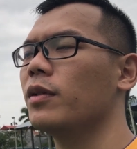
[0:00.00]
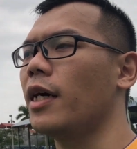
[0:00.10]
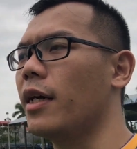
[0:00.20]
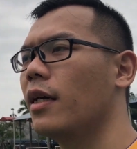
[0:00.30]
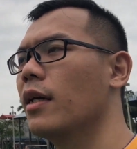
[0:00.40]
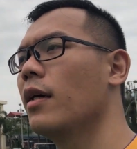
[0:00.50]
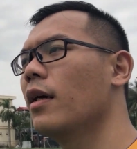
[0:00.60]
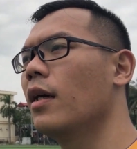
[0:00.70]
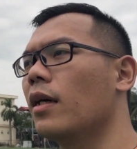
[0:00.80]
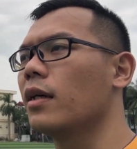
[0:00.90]
đôi giày,
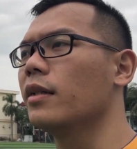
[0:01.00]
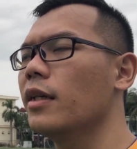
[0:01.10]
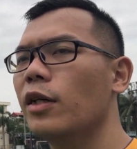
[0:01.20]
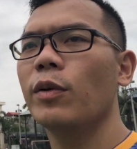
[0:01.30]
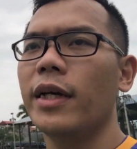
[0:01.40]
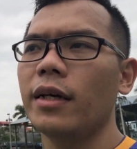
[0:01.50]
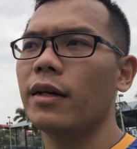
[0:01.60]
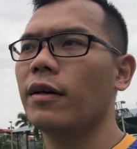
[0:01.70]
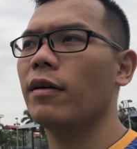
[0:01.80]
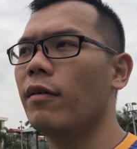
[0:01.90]
những lưu ý
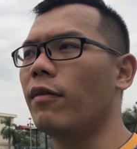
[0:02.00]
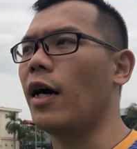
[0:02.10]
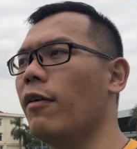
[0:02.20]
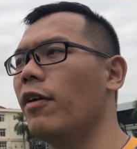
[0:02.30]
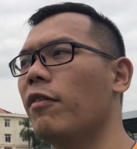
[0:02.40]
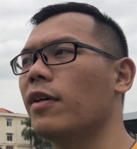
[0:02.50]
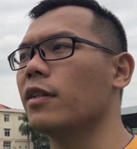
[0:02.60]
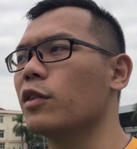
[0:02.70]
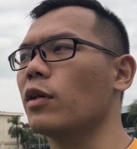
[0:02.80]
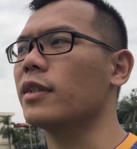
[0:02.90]
và về
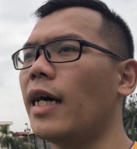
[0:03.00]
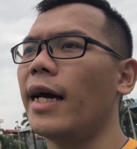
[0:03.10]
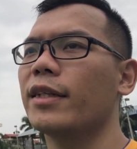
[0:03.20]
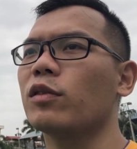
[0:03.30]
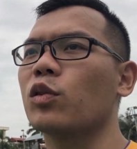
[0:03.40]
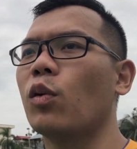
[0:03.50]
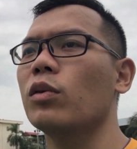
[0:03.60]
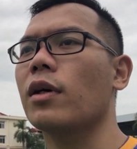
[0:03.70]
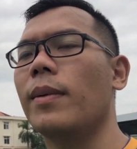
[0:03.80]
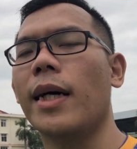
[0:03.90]
phần chọn size, chọn số cho các